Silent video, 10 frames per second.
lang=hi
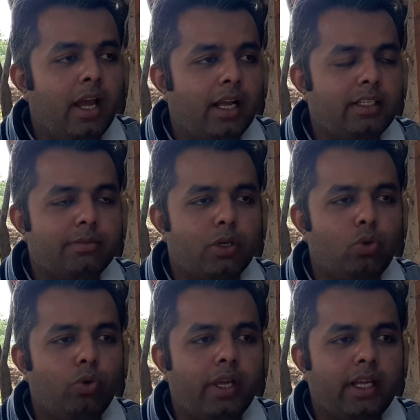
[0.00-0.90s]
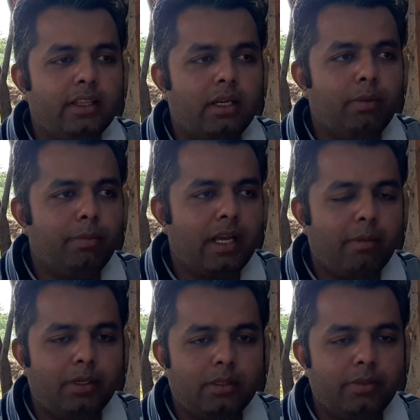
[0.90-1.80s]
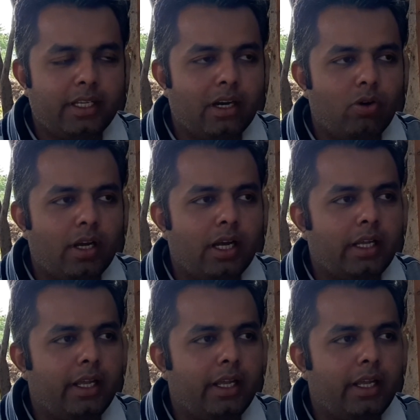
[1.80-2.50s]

अच्छा इसमें कुएं के अंदर भी, भी आपने जब देखा होगा